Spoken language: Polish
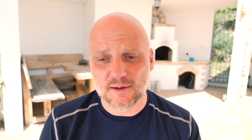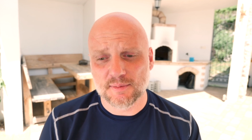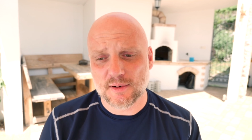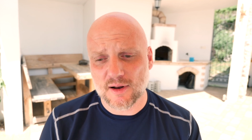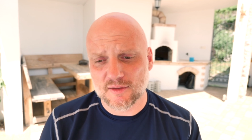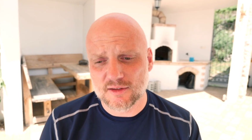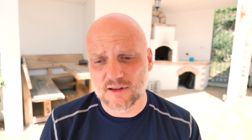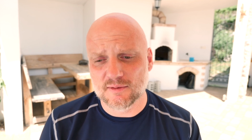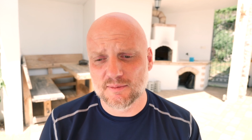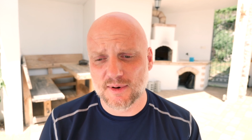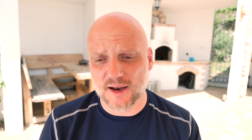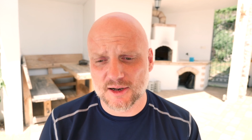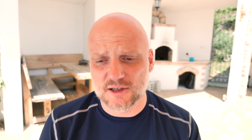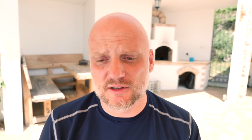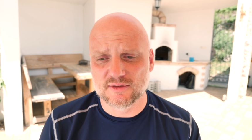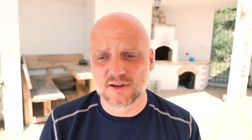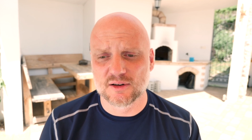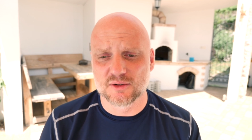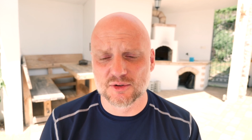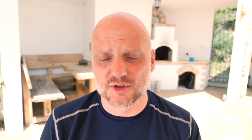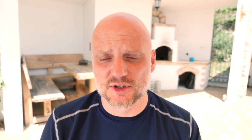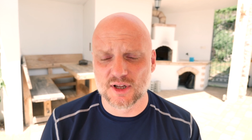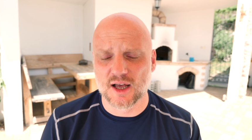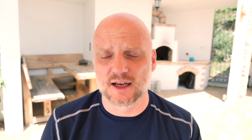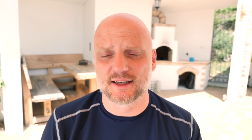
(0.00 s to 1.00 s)
naprawdę bardzo
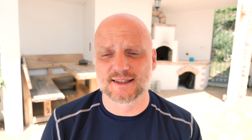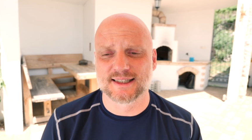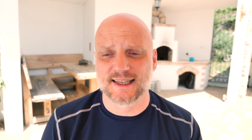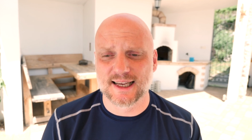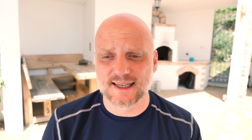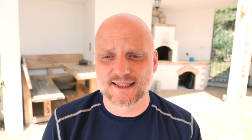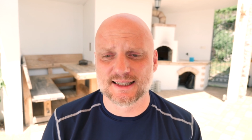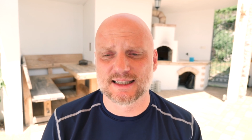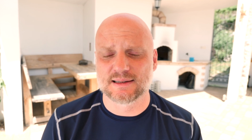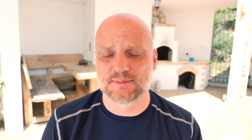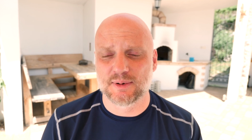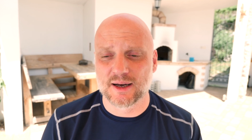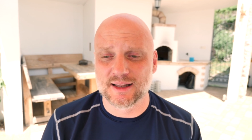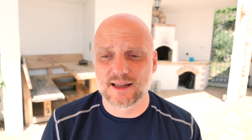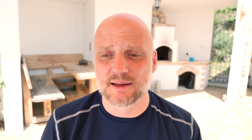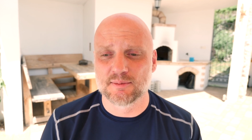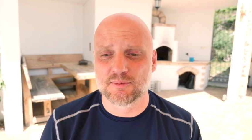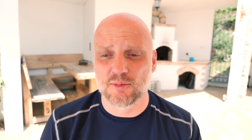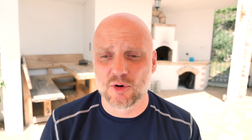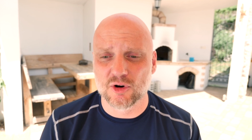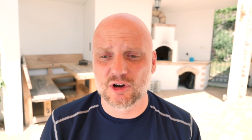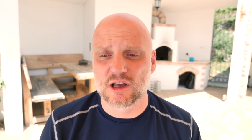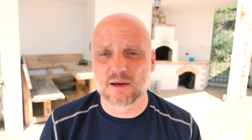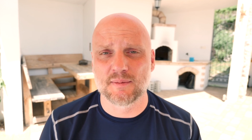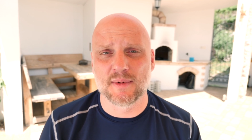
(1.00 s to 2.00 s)
wielu z nas jest z
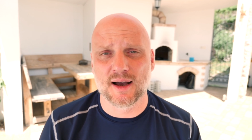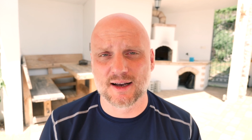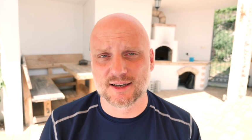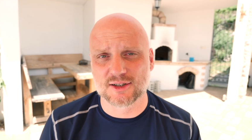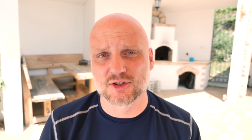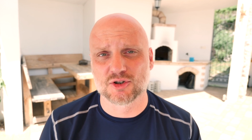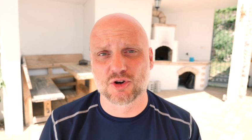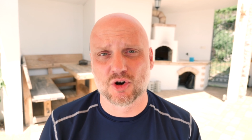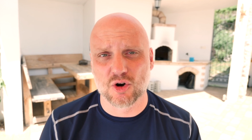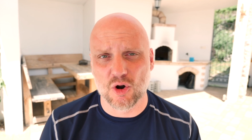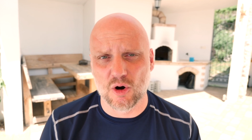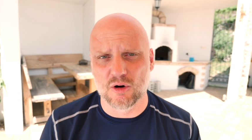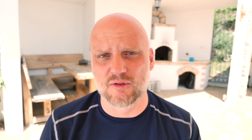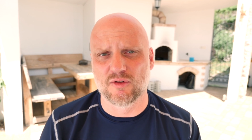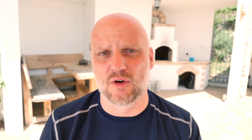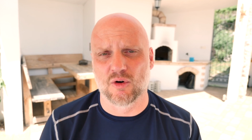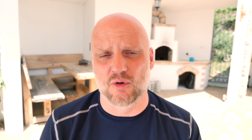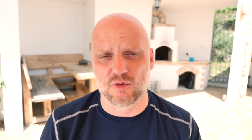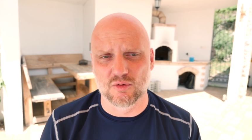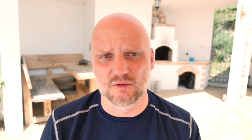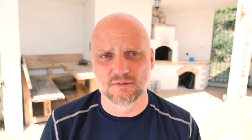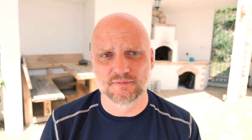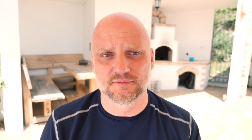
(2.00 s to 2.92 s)
Panem Bogiem jak z krową.